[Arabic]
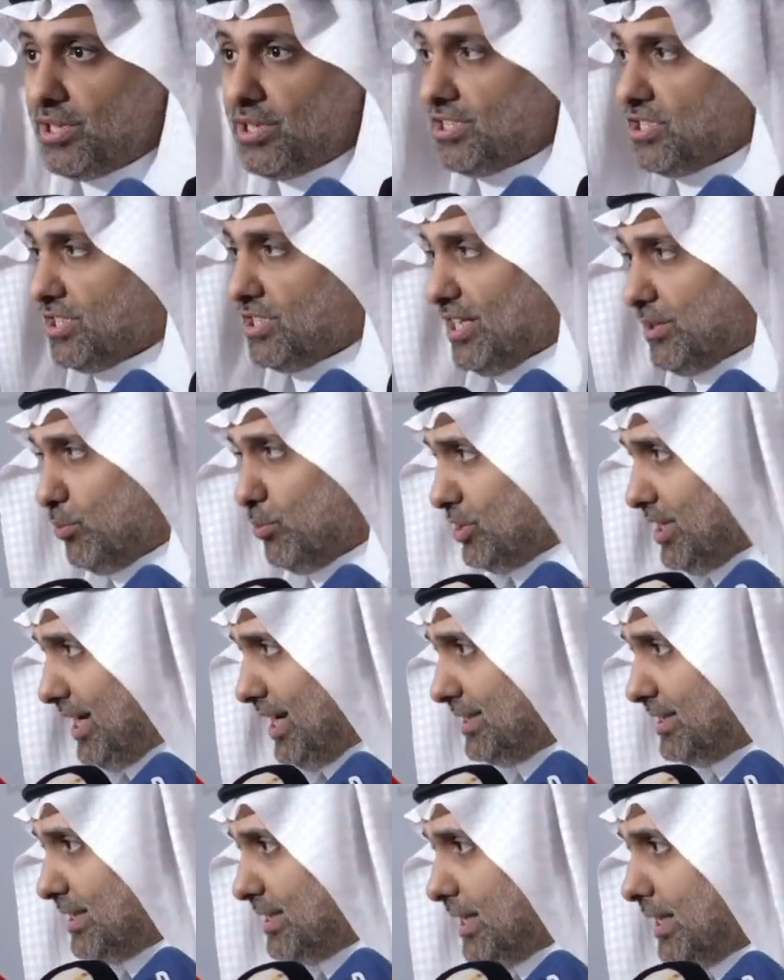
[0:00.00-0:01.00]
وتخصصات
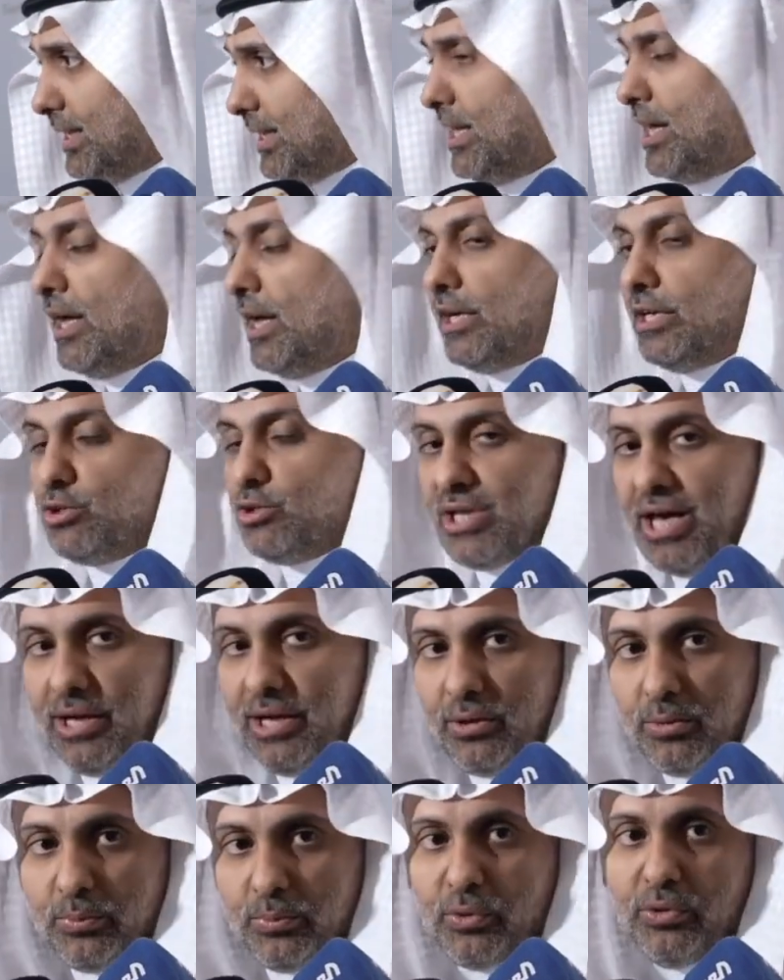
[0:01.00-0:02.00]
متعدده
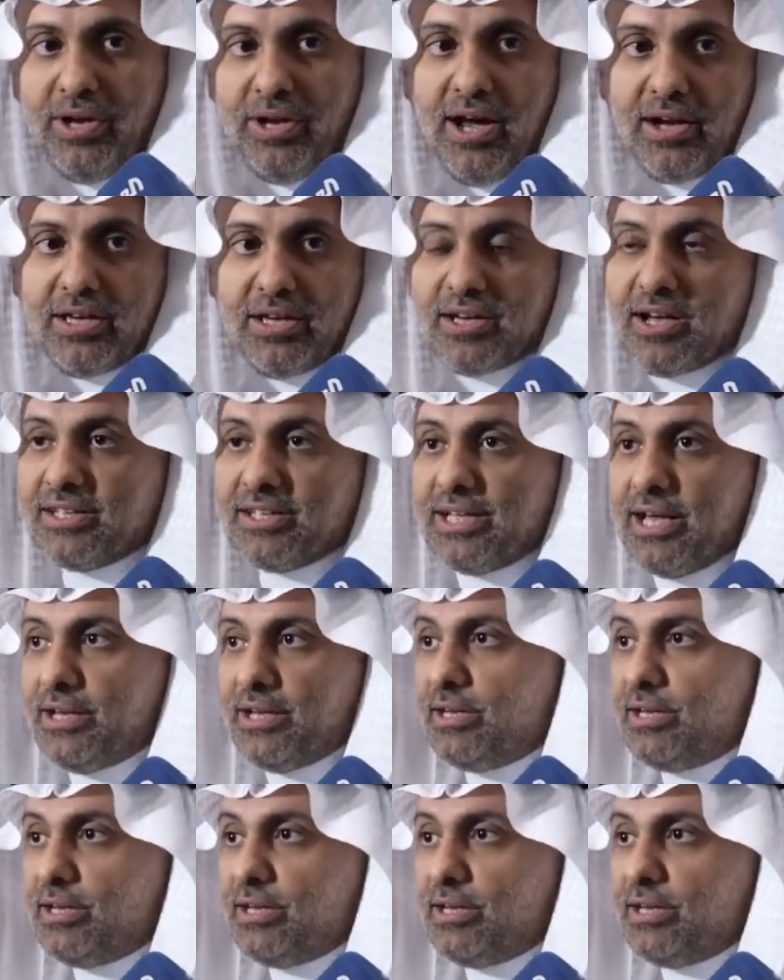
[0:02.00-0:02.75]
يساهمون حقيقه